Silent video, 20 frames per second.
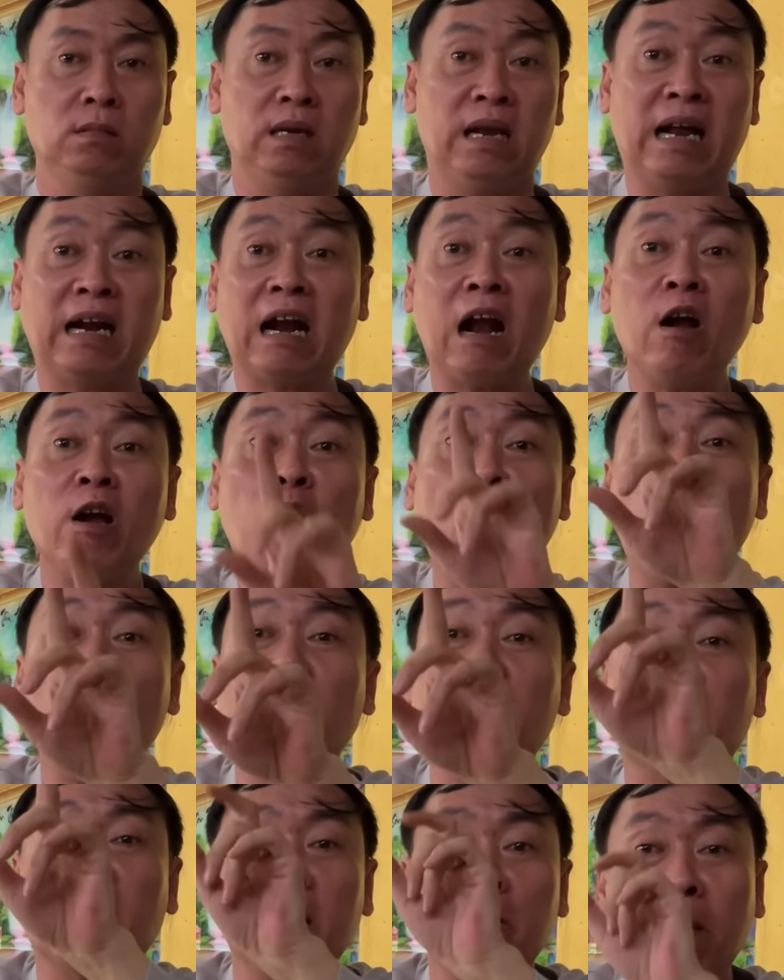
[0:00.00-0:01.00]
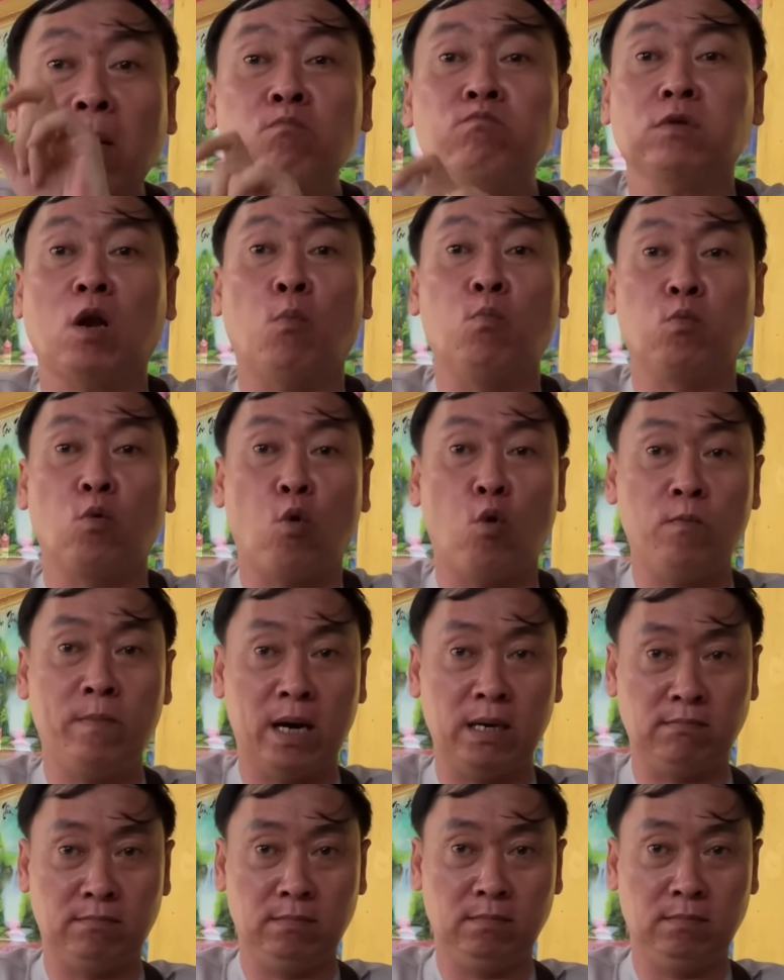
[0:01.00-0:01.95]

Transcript: là cái đó là cái bóng tùng của mình